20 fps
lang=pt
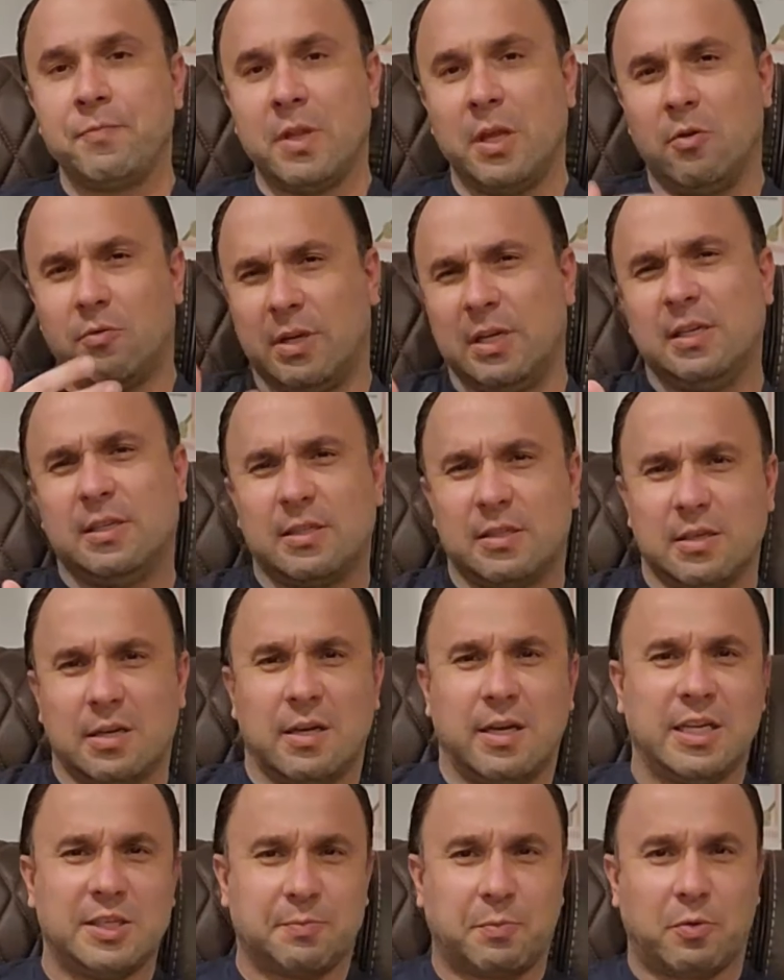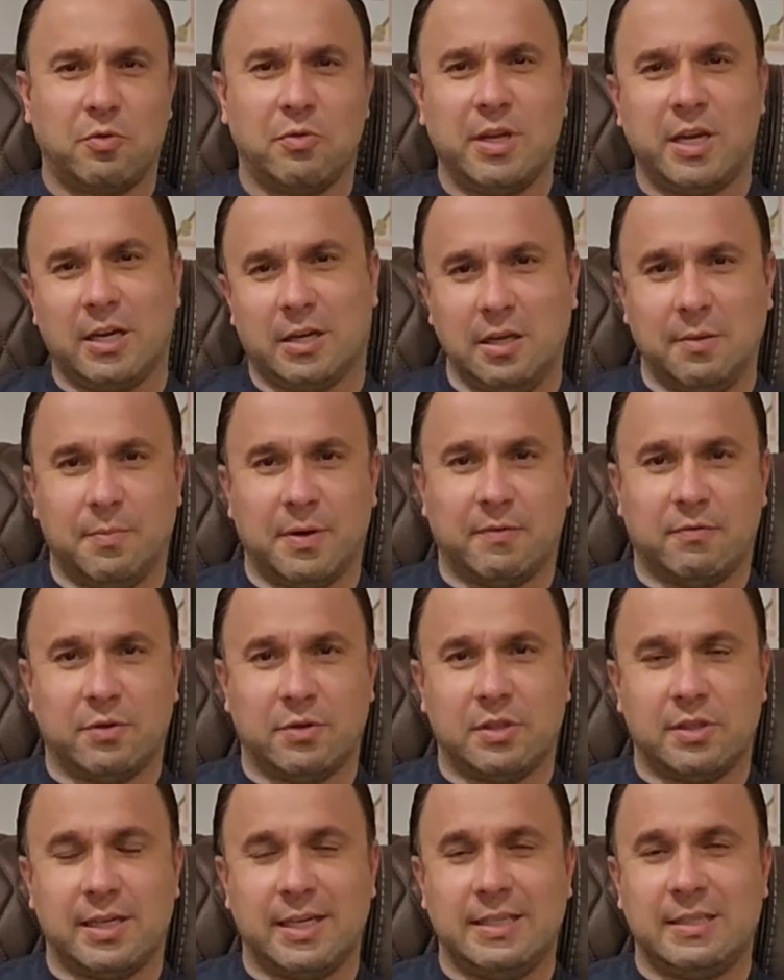Eu quis responder aqui para
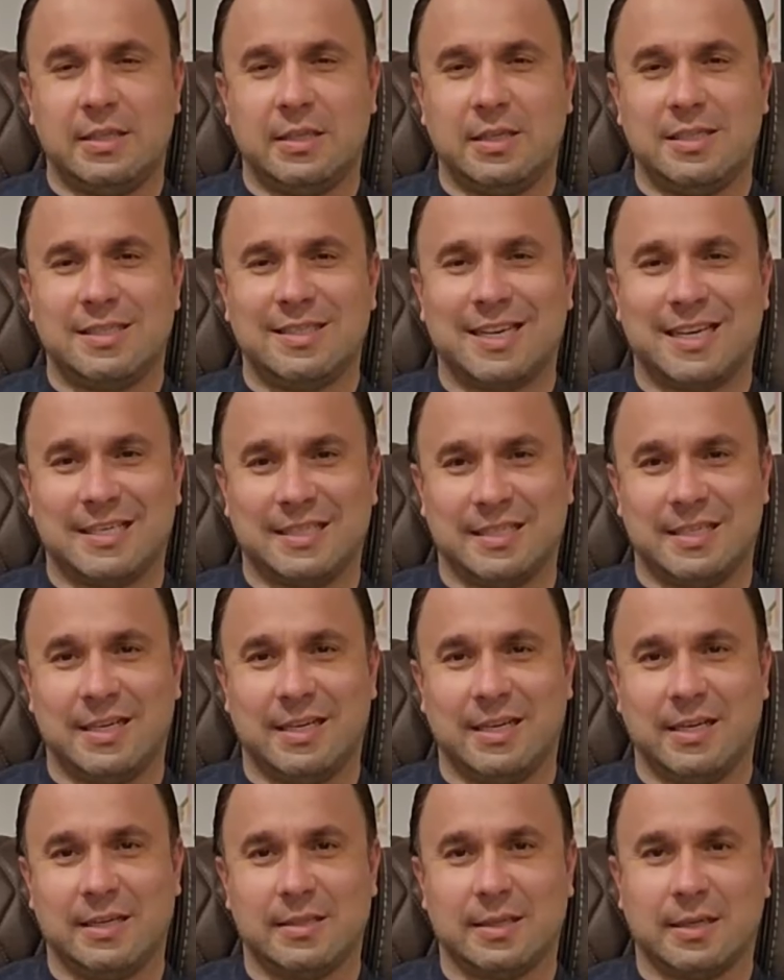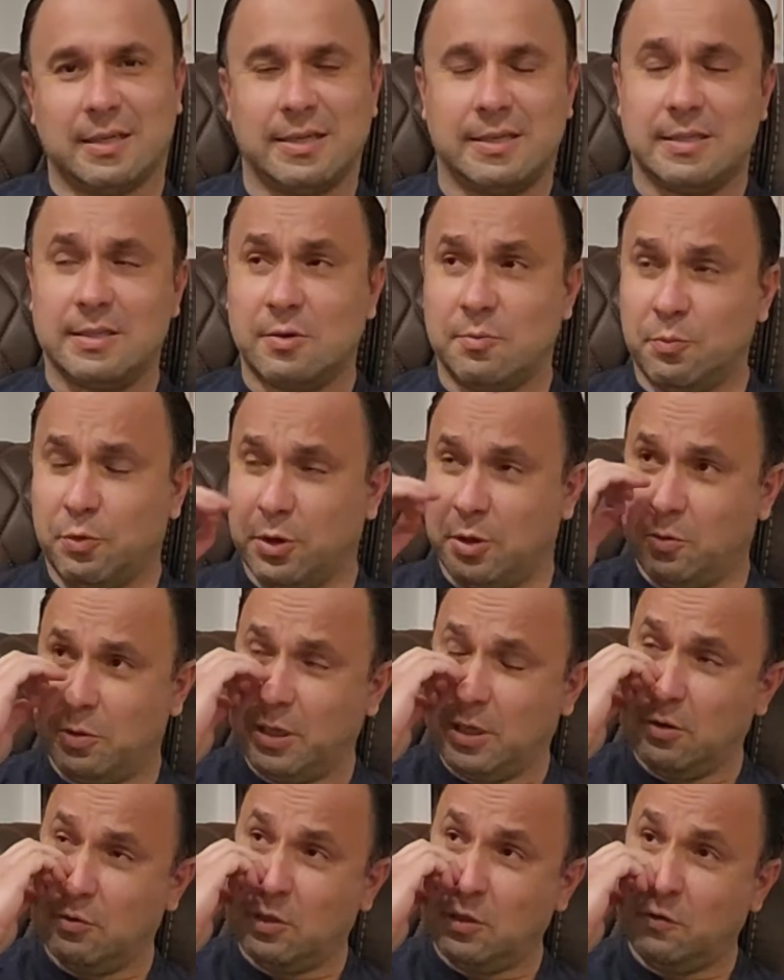vocês e quis trazer aqui essa questão porque o que,
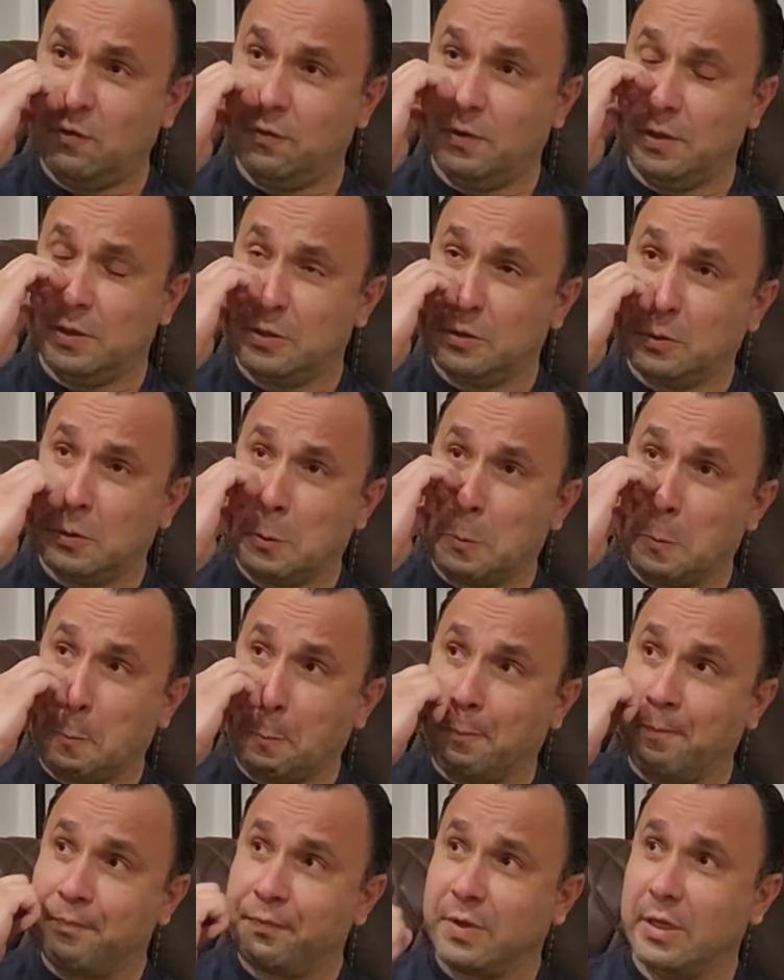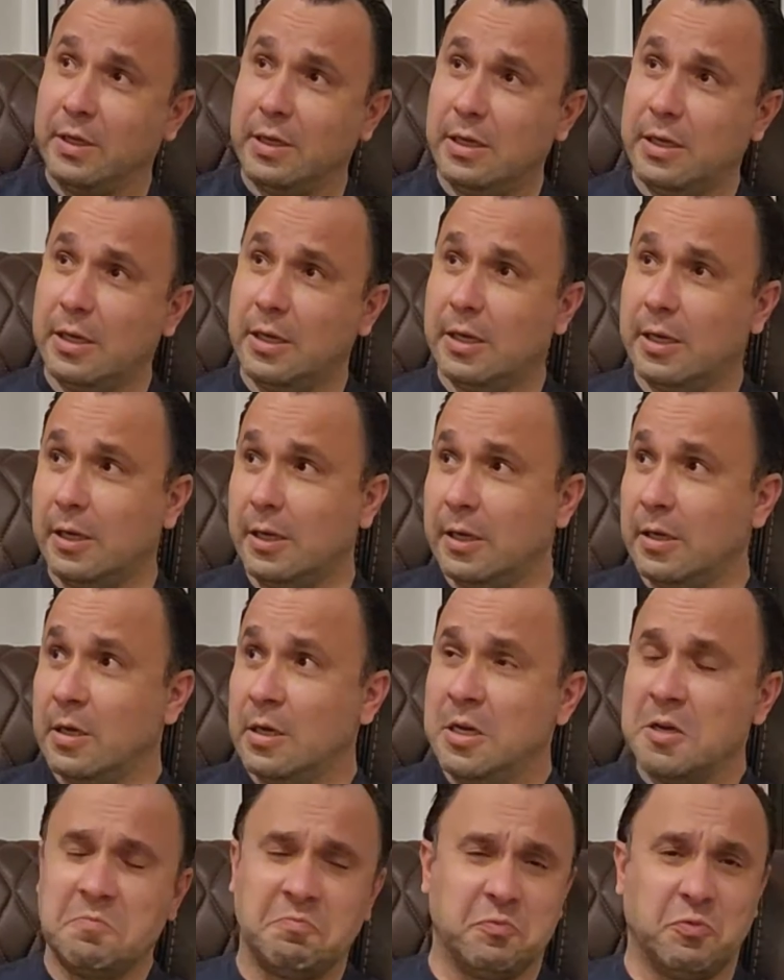que eu tenho visto? E
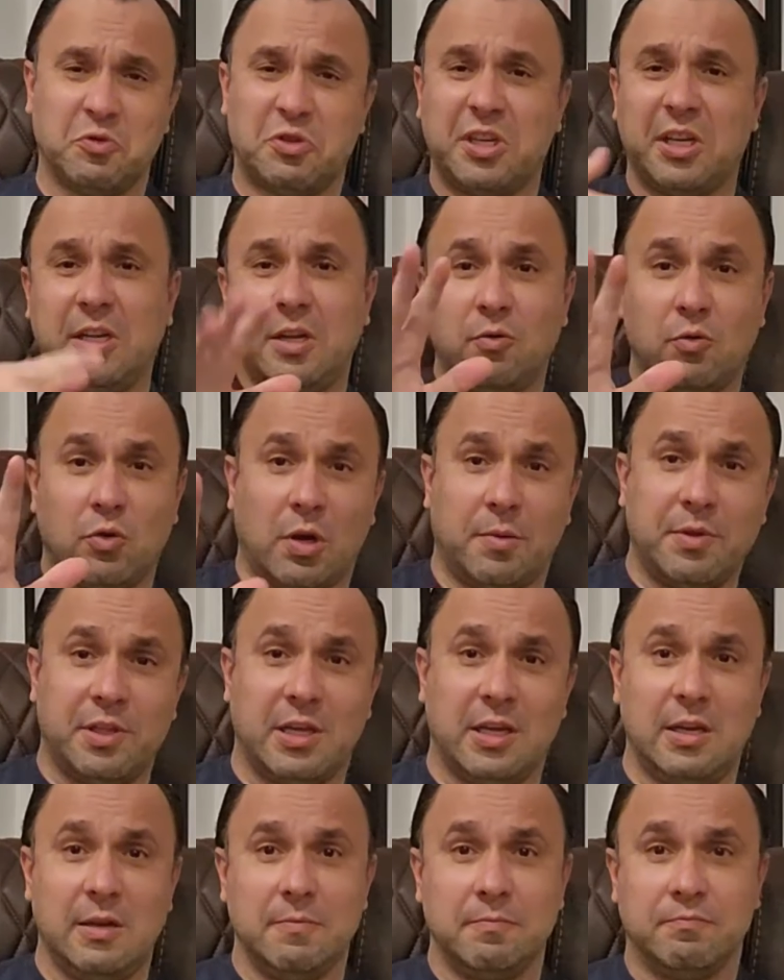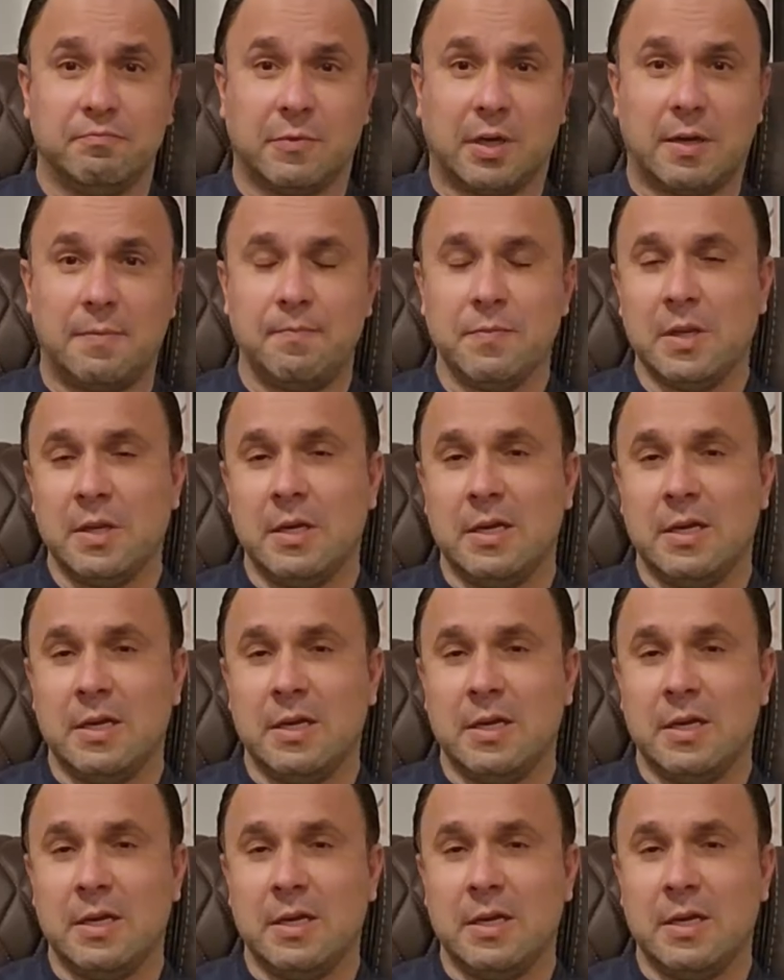não sei nem o nome dele, tá?